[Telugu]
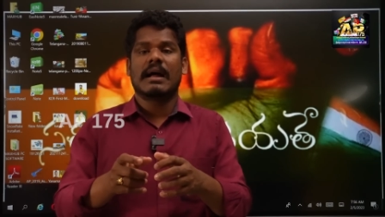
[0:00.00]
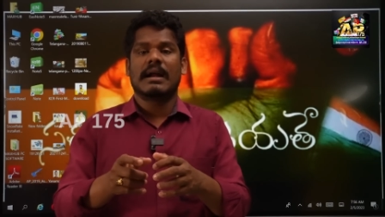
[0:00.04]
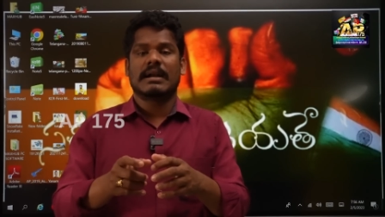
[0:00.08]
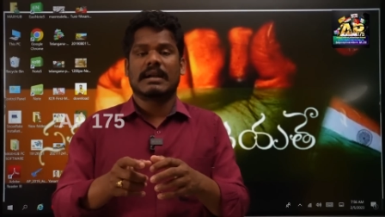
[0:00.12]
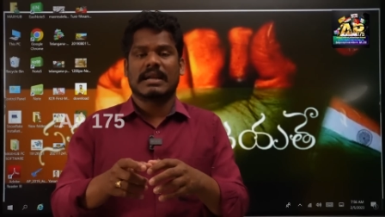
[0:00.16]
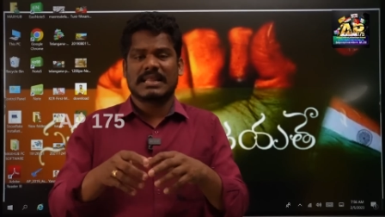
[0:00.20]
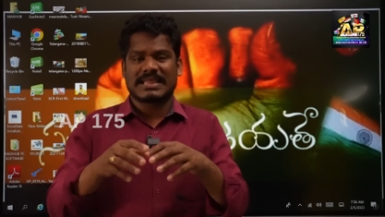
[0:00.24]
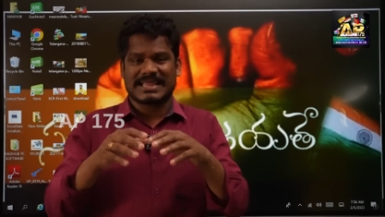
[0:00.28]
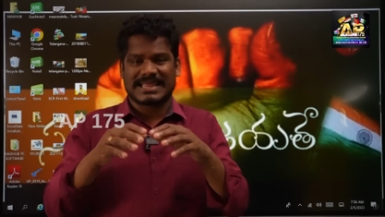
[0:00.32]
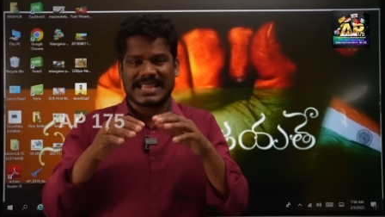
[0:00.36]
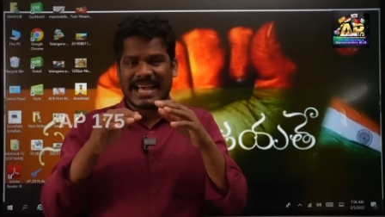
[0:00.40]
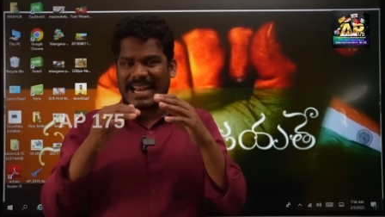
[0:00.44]

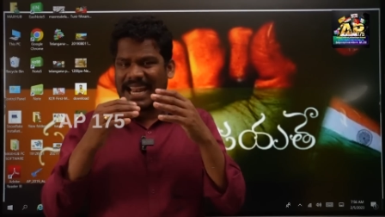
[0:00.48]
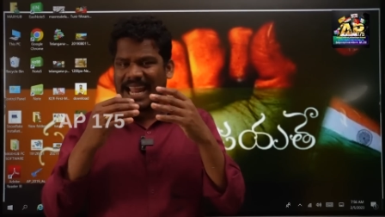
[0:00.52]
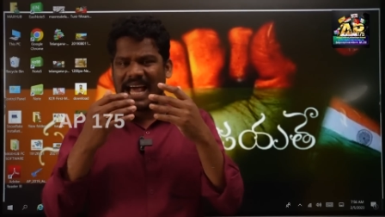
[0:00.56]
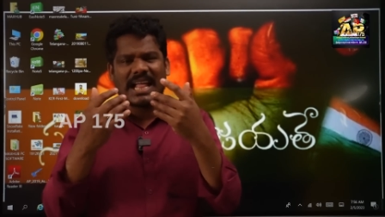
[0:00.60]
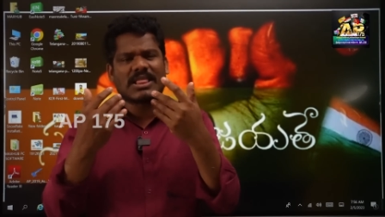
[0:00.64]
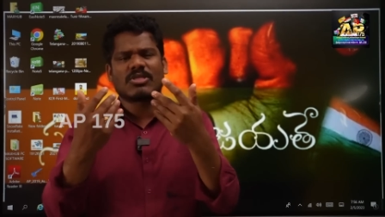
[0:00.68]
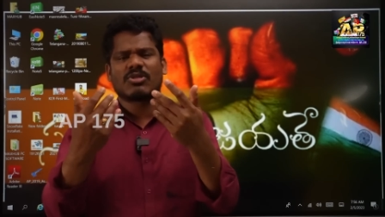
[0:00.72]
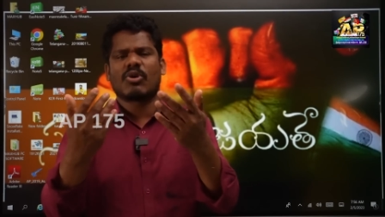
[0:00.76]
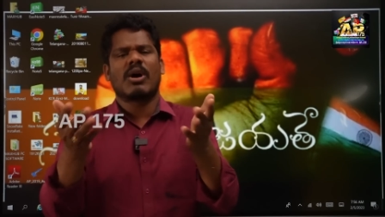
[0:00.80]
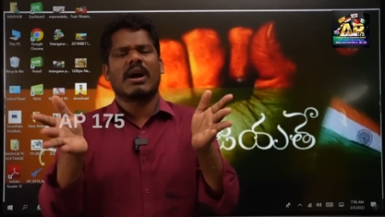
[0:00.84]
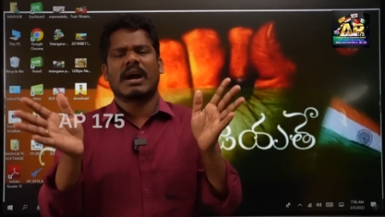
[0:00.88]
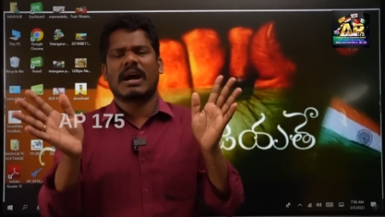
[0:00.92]
అంటే తలా
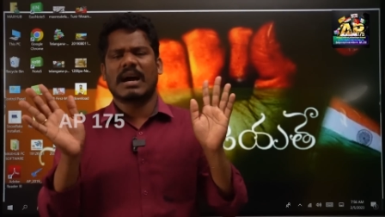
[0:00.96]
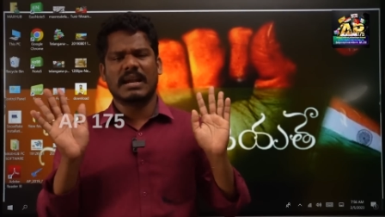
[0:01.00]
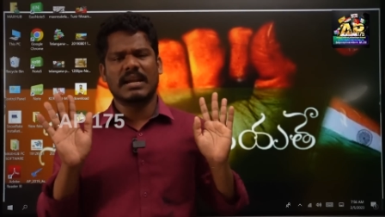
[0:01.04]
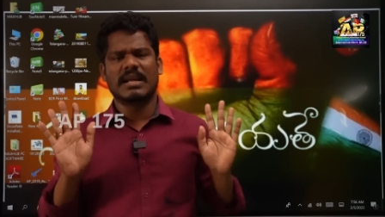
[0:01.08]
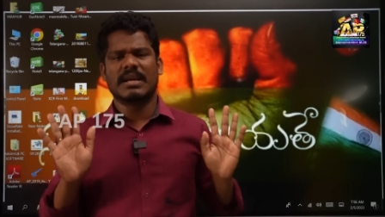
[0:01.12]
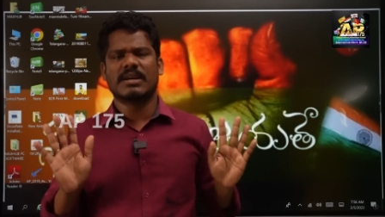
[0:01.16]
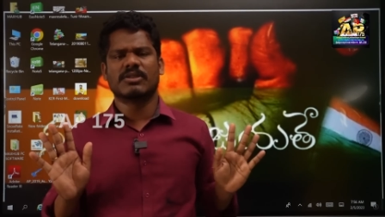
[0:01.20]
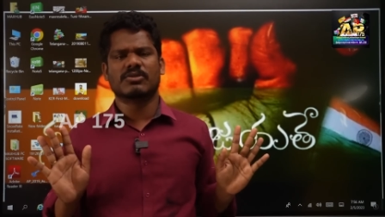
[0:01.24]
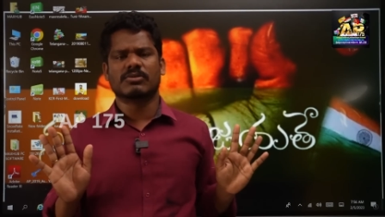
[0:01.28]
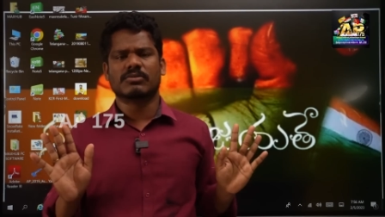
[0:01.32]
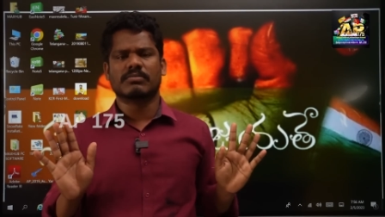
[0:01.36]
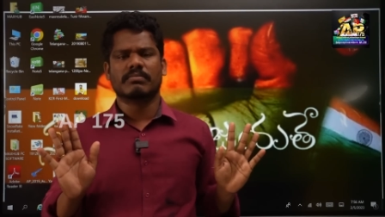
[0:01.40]
తోక
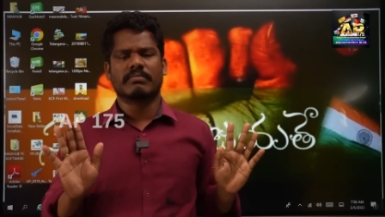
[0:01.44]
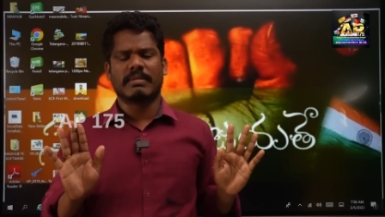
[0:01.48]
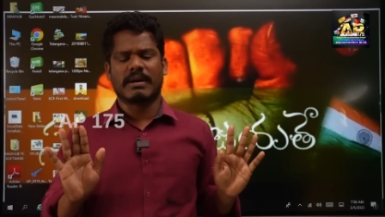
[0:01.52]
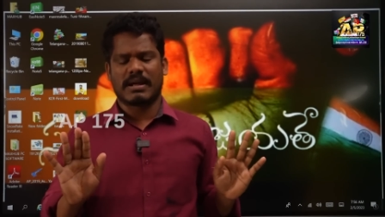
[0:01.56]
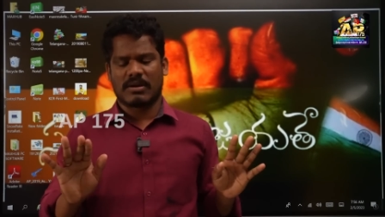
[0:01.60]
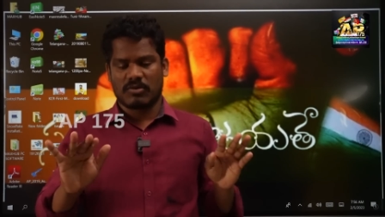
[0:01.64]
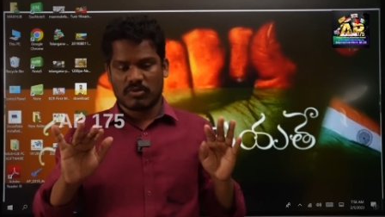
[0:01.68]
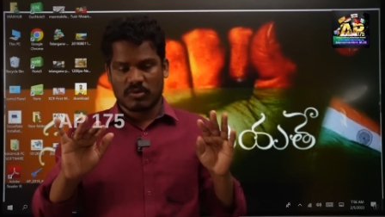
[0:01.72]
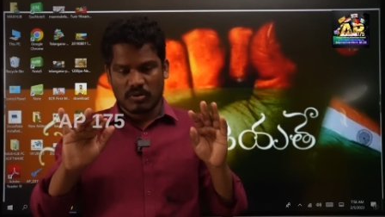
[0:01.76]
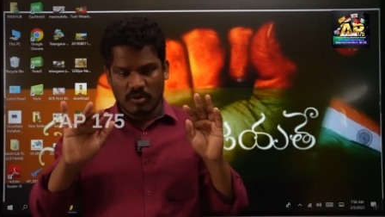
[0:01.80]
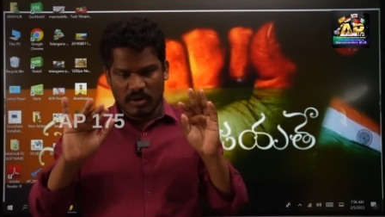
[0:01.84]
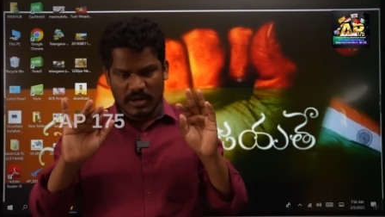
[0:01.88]
లేదు
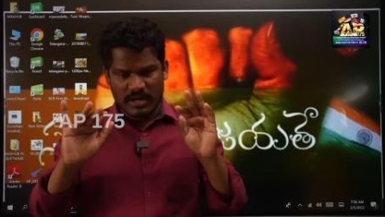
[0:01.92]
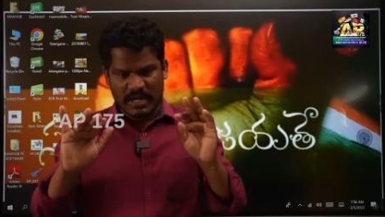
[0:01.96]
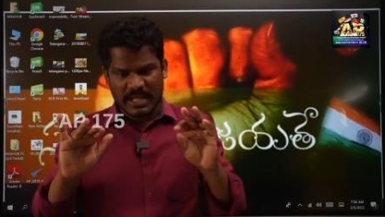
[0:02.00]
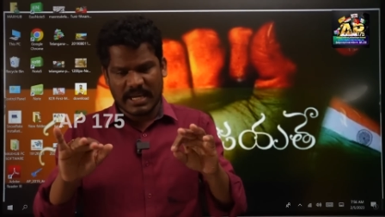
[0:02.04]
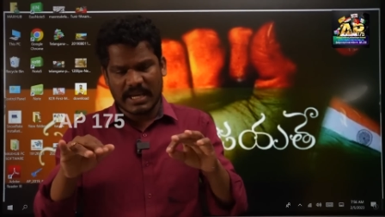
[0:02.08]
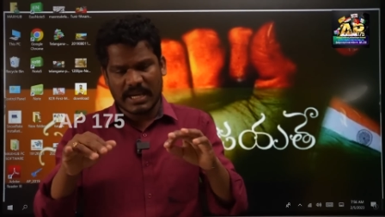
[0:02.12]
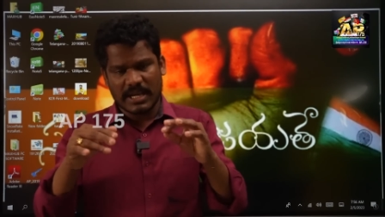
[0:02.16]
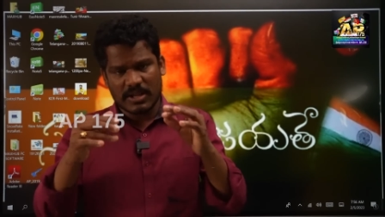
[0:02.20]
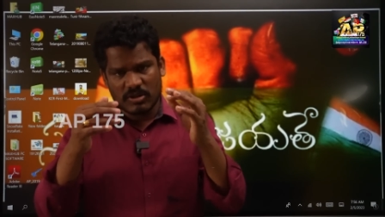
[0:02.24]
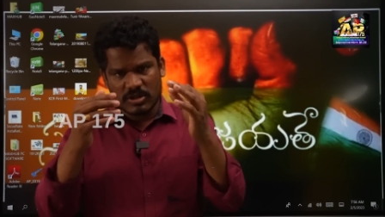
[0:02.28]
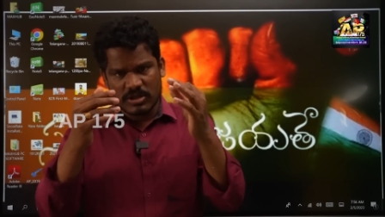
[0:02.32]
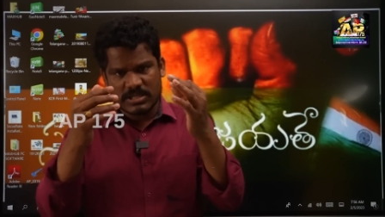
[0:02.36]
మనం
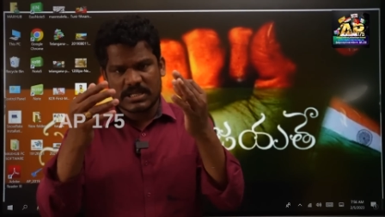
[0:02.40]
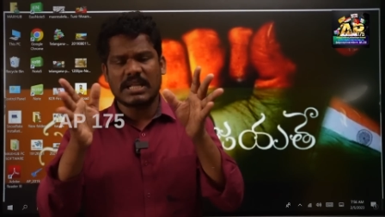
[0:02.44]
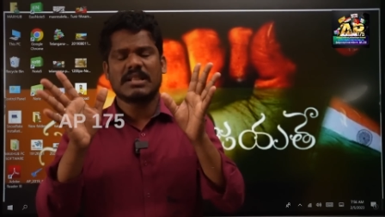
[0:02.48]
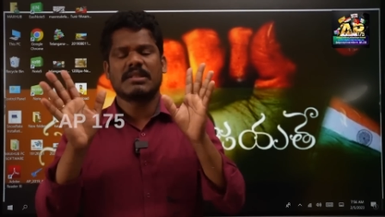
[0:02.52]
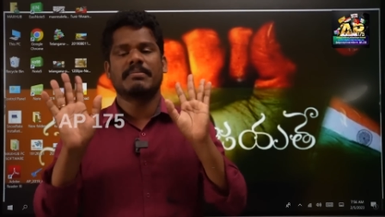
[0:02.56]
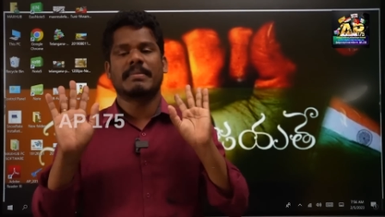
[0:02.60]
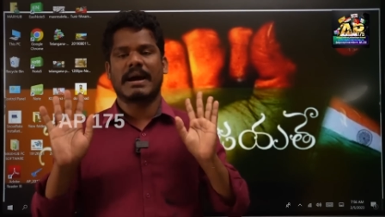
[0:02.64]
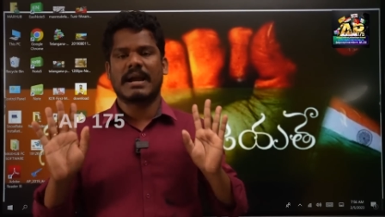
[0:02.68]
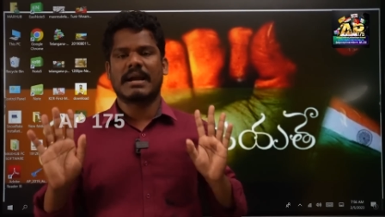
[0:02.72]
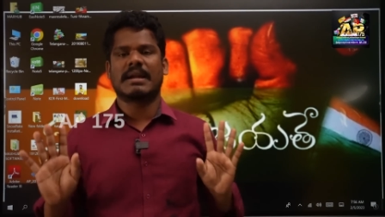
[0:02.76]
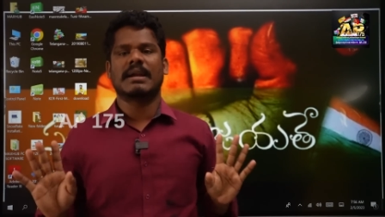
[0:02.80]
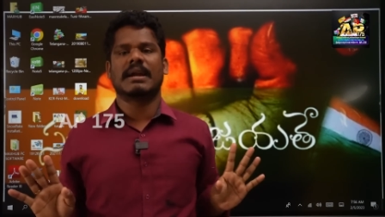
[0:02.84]
నోటికి ఏదొస్తే
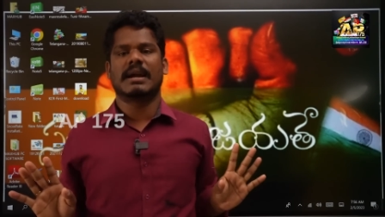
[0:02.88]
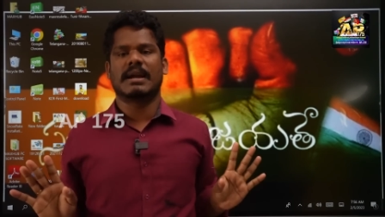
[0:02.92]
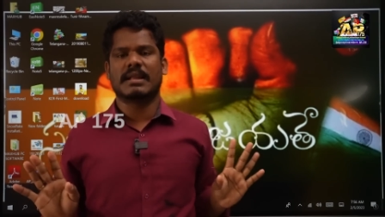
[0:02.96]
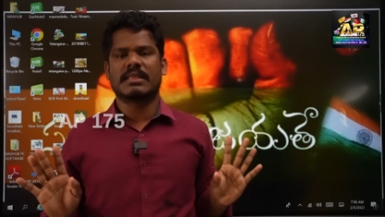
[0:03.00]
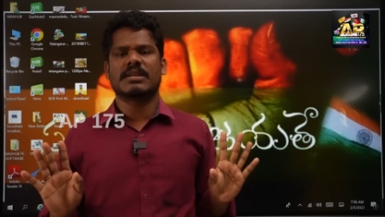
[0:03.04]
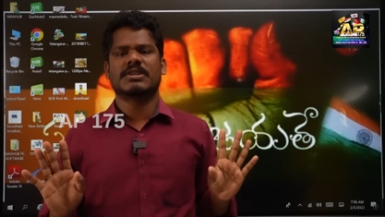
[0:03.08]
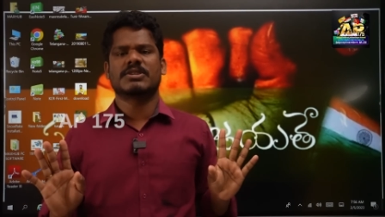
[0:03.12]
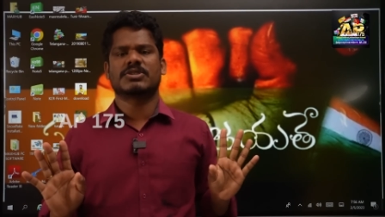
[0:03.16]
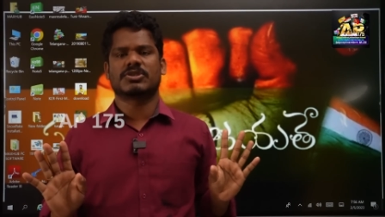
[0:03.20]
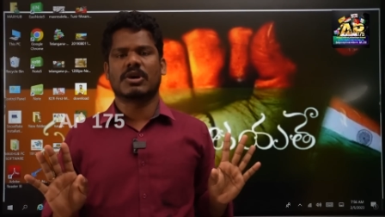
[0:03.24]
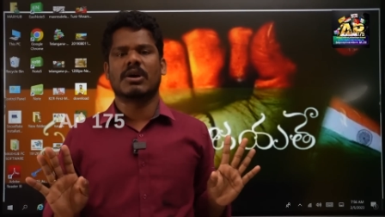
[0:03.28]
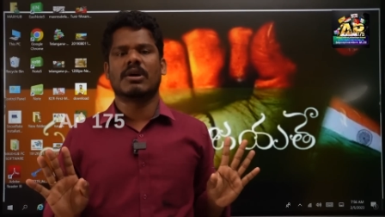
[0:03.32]
అది
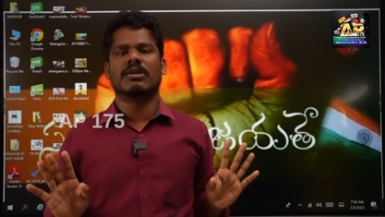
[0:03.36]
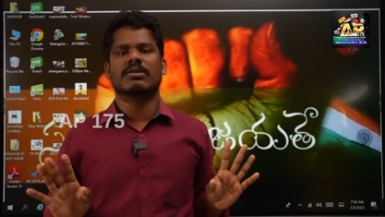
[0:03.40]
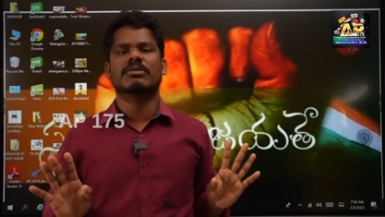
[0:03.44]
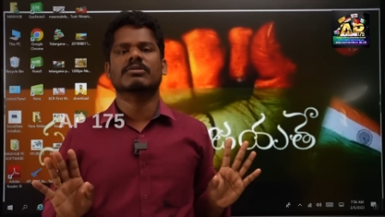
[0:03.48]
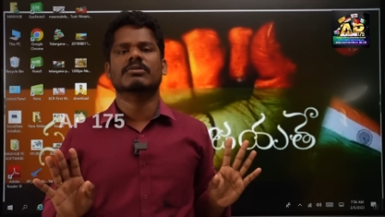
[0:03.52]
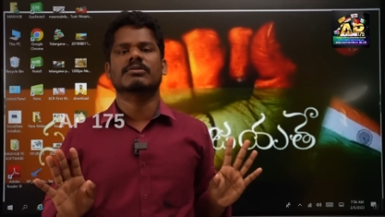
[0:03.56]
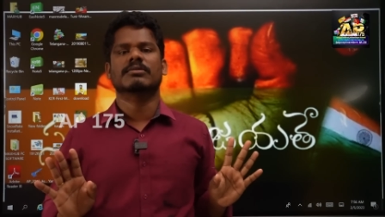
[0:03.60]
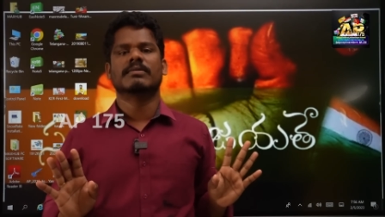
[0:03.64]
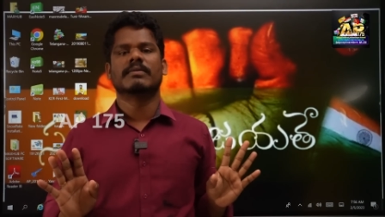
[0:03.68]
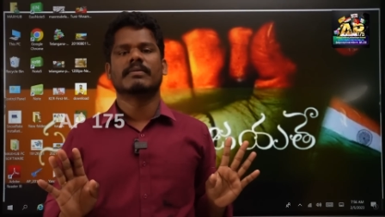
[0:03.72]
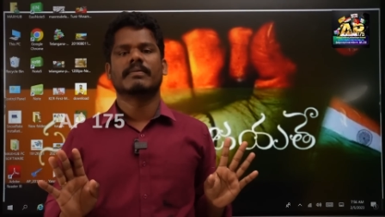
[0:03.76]
మాట్లాడితే చాలు